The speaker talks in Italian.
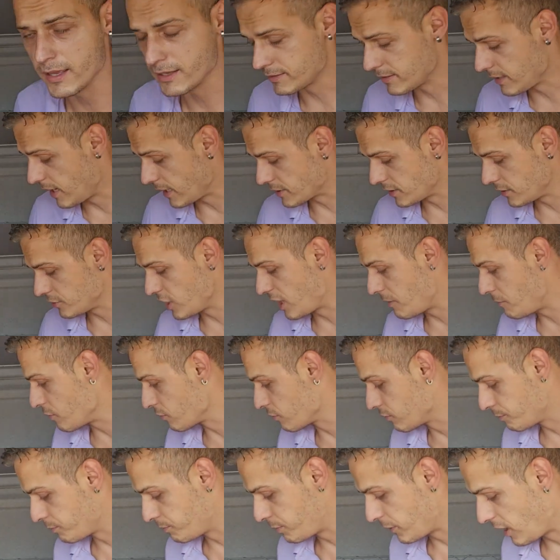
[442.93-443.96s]
Assaggiamo
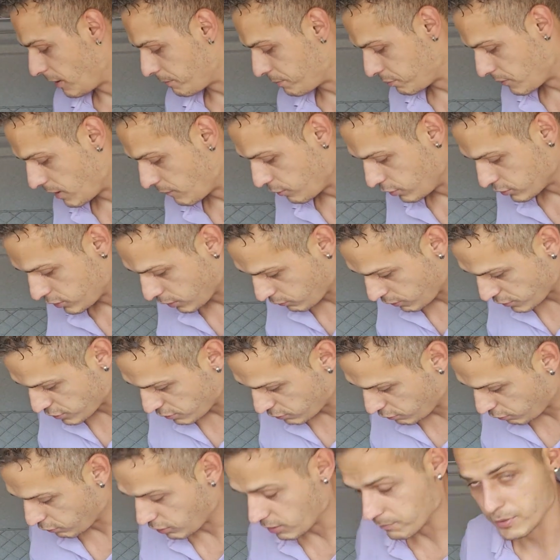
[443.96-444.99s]
per la prima volta questo
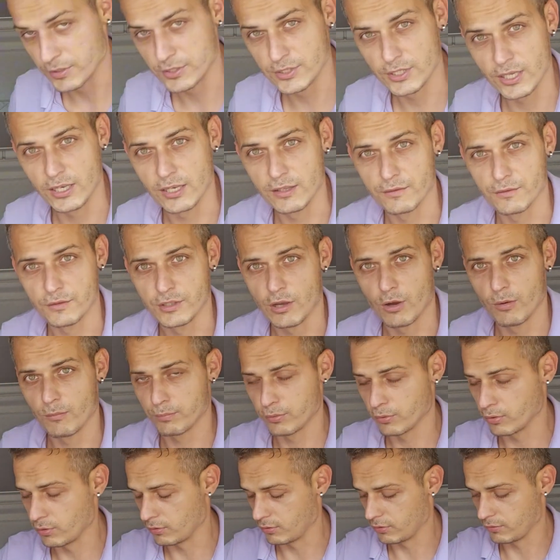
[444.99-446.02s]
tonno ai piselli, vediamo un
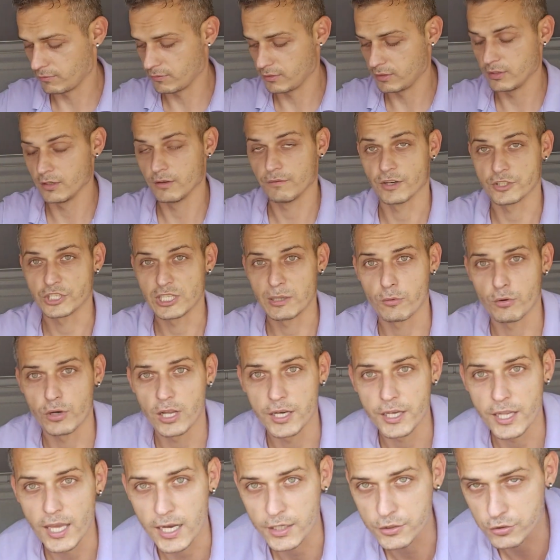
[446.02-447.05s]
po', eh, facciamo la
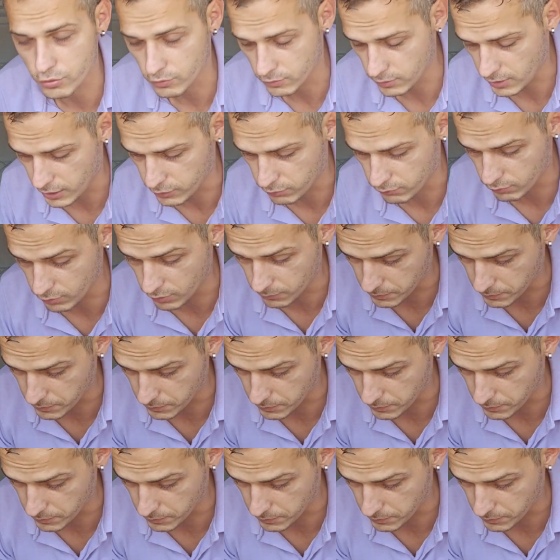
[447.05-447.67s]
reaction ai tonno ai